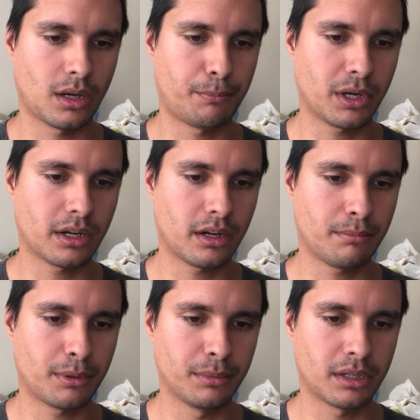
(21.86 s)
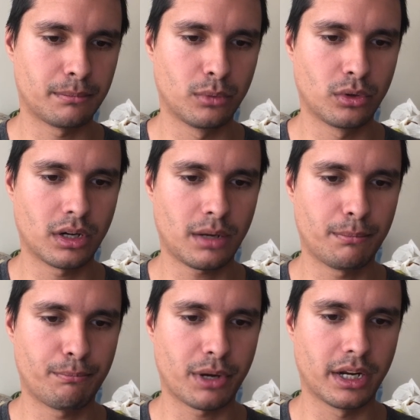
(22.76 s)
Apakah pameran
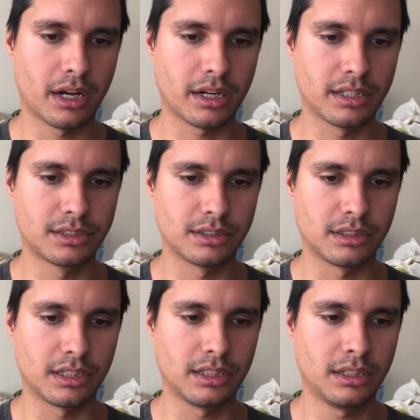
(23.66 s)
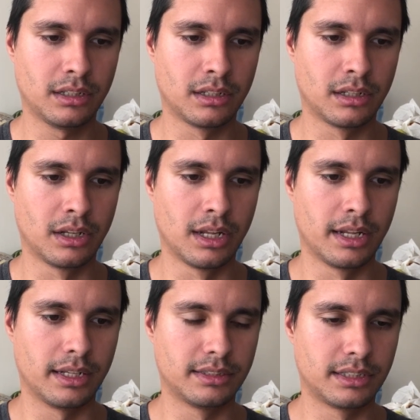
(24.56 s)
buka pada hari Senin?
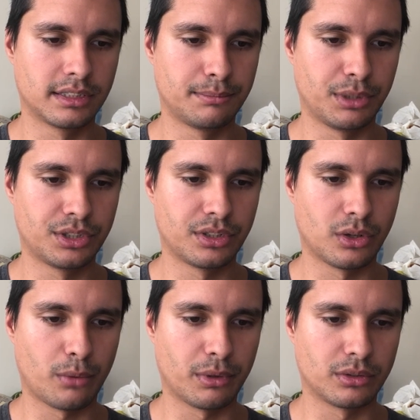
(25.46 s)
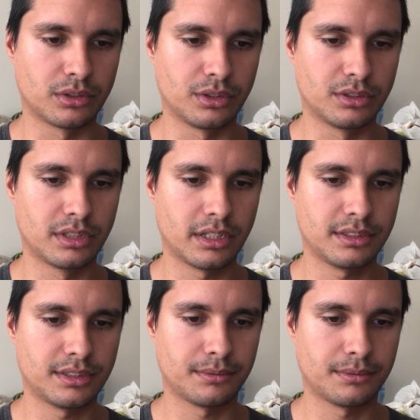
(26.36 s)
Is the exhibition open on Tuesdays?